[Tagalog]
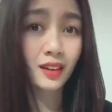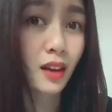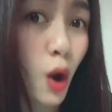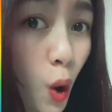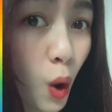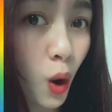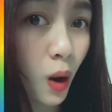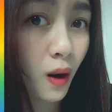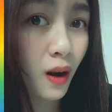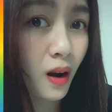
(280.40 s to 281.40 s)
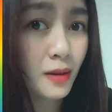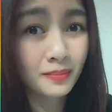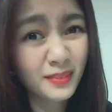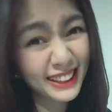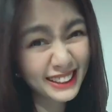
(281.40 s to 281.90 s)
Oh,
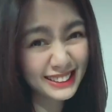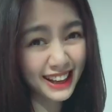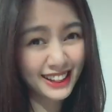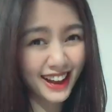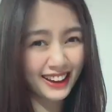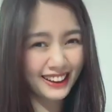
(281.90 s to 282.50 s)
mainis ka na!